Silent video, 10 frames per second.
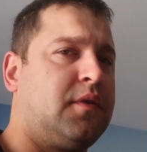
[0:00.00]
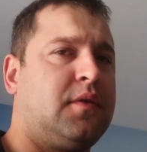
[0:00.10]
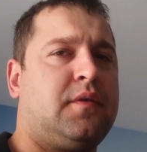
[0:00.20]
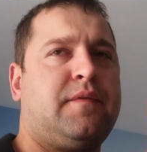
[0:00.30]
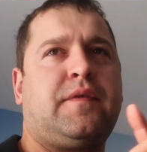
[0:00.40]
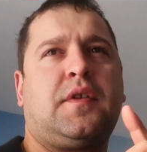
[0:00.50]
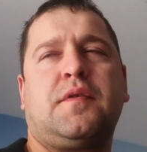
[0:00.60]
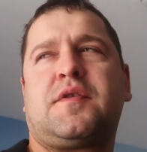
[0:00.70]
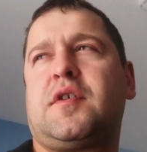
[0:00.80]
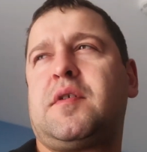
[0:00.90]
Yy, w
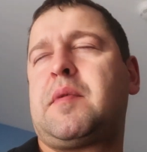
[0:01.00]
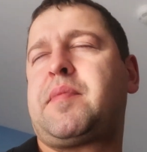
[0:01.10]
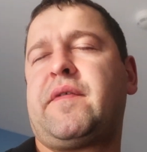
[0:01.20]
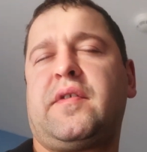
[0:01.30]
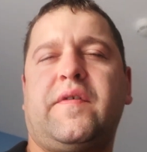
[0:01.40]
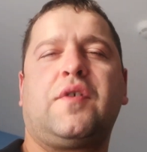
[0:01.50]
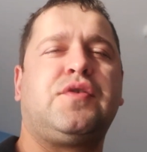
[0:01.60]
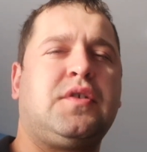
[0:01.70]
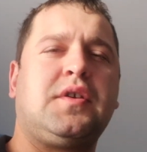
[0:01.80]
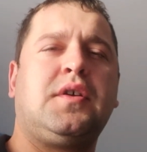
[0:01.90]
jedną stronę mam prawie dwie
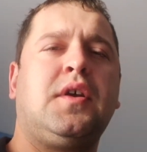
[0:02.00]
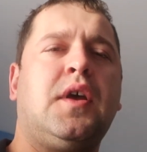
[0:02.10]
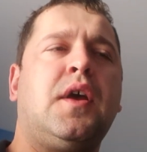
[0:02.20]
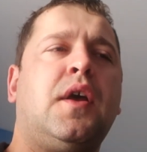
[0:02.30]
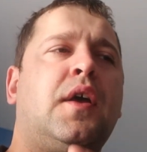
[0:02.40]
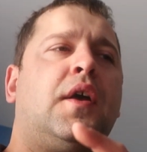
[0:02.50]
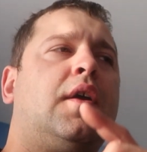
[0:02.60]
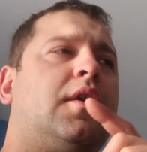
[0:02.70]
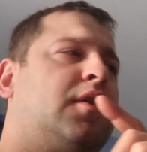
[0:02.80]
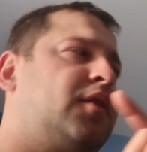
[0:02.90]
godziny.
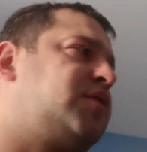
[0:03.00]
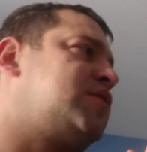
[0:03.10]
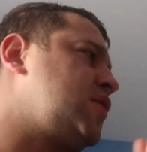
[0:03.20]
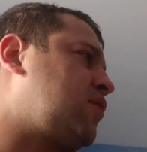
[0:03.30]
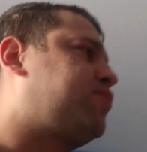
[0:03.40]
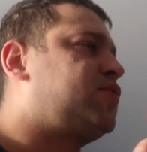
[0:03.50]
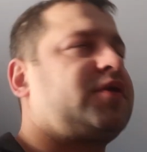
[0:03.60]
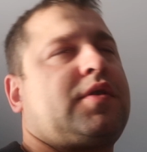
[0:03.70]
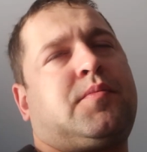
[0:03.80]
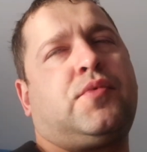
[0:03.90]
I dzisiaj
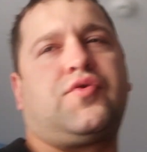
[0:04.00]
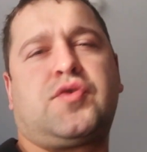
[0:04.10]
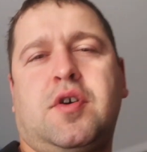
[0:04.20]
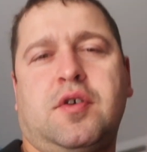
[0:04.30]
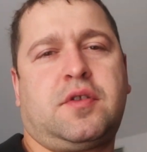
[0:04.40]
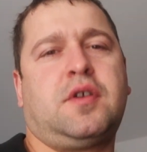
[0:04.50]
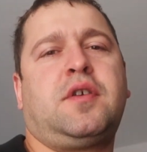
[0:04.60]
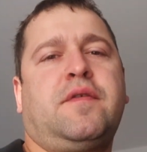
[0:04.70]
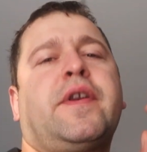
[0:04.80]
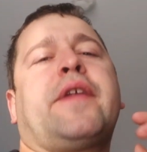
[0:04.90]
opuszczam już
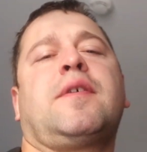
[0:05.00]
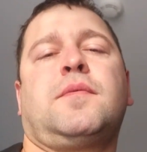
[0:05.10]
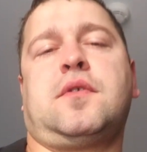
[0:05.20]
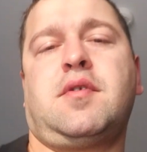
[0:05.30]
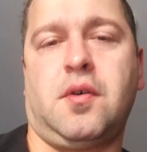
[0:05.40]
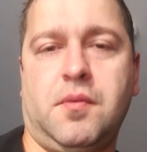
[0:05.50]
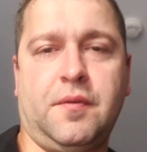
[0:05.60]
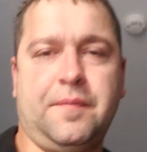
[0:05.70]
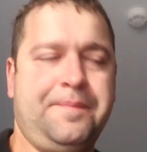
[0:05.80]
hotel i wracam do domu.